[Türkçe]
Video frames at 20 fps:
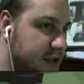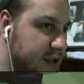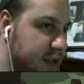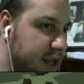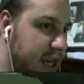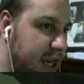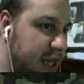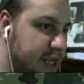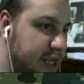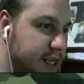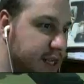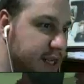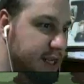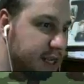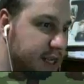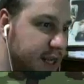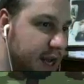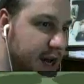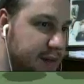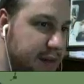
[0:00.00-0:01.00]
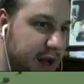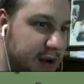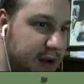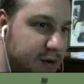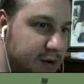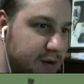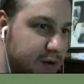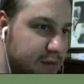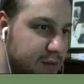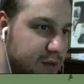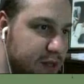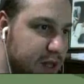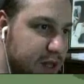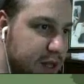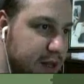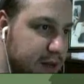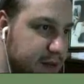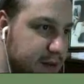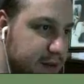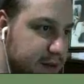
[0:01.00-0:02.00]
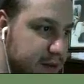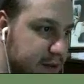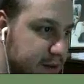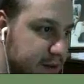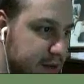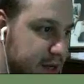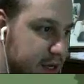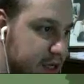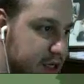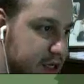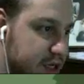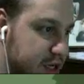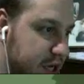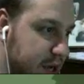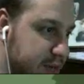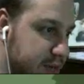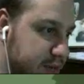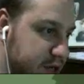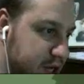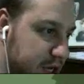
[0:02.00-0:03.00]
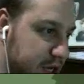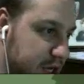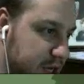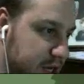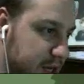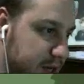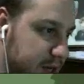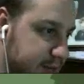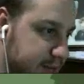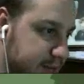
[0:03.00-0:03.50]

Gezilsin. Ameli olur bundan. Şimcik.